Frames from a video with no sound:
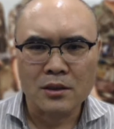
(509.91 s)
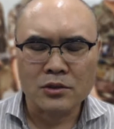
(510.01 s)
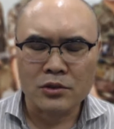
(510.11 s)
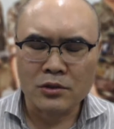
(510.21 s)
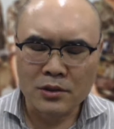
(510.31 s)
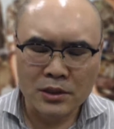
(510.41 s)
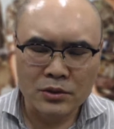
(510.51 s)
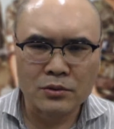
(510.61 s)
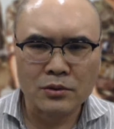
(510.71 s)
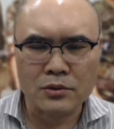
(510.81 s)

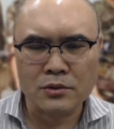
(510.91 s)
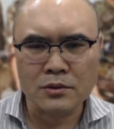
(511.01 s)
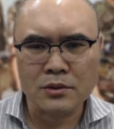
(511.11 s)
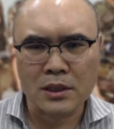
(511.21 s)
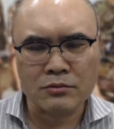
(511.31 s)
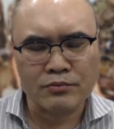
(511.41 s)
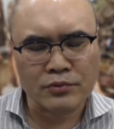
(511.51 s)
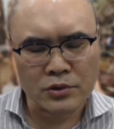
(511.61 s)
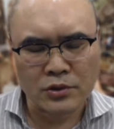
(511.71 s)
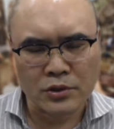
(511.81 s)
절대적으로 저는 아주
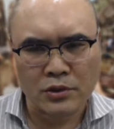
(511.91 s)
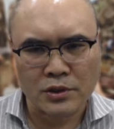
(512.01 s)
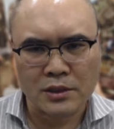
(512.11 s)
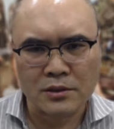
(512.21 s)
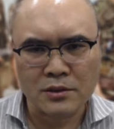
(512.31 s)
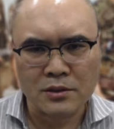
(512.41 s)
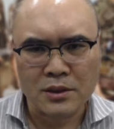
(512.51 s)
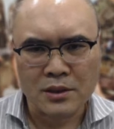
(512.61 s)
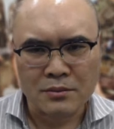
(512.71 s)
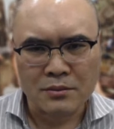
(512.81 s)
부정적인 영향을
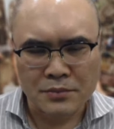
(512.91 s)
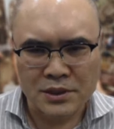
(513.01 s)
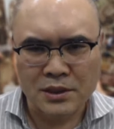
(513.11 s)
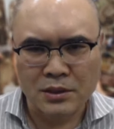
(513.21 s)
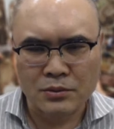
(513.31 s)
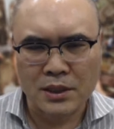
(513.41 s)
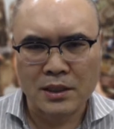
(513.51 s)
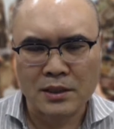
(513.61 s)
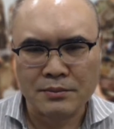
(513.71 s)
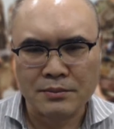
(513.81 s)
미친다고
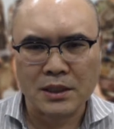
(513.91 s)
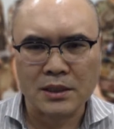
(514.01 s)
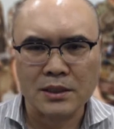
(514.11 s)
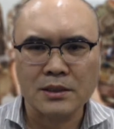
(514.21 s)
생각을 합니다.